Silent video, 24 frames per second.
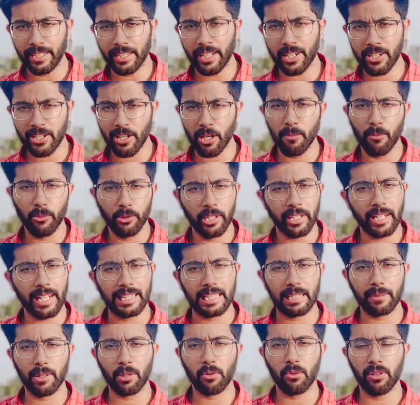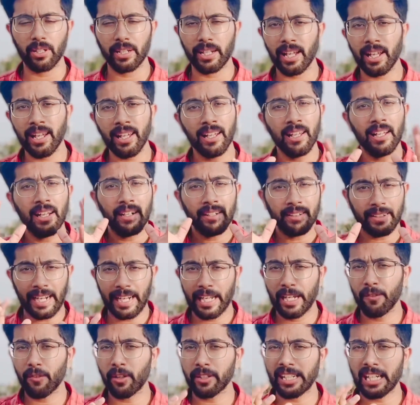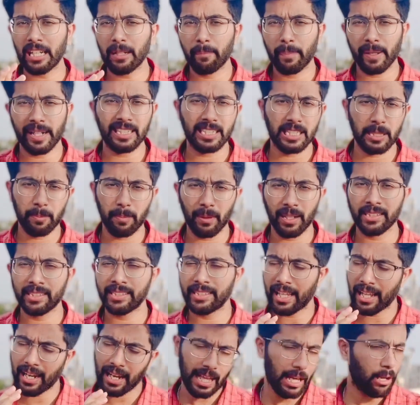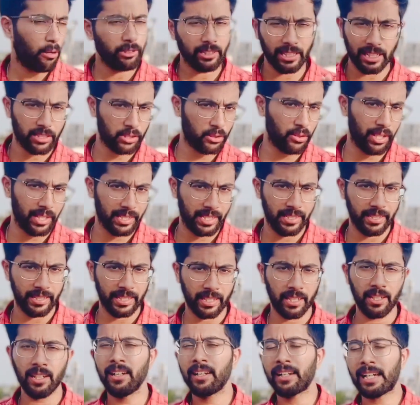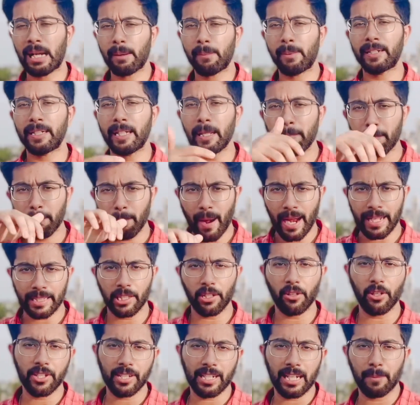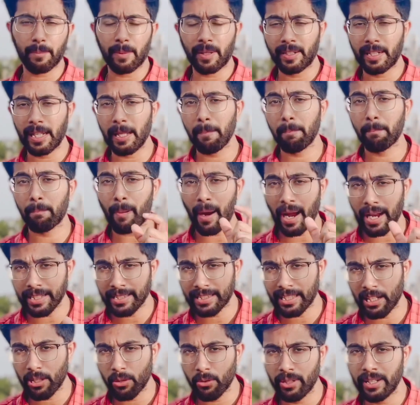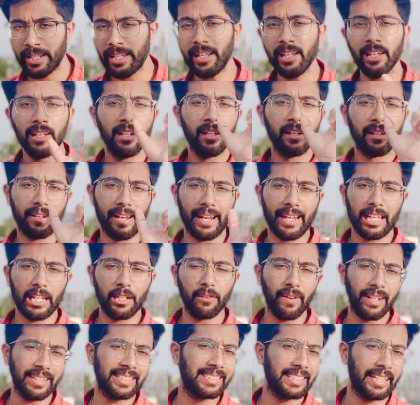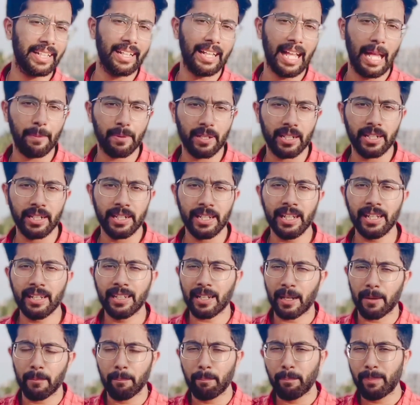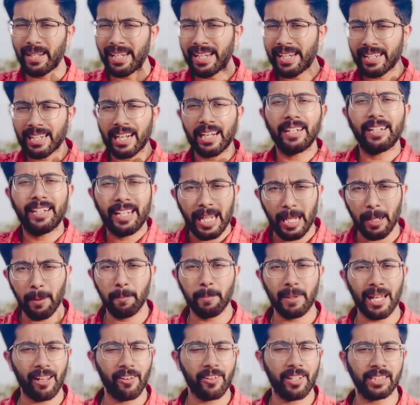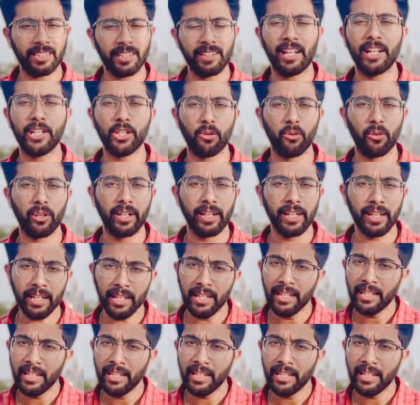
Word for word: ఇండస్ట్రీలో ముందుకెళ్దాం అనుకుంటే నెట్వర్కింగ్ ప్రిన్సిపల్స్ ఎలాగో తెలుసుకోవాల్సిందే కాబట్టి పైథన్ వచ్చి కాబట్టి పైథన్లోని రిక్వెస్ట్ అండ్ లైబ్రరీని కంప్లీట్గా డీప్ డైవ్ చేసి నేర్చుకోండి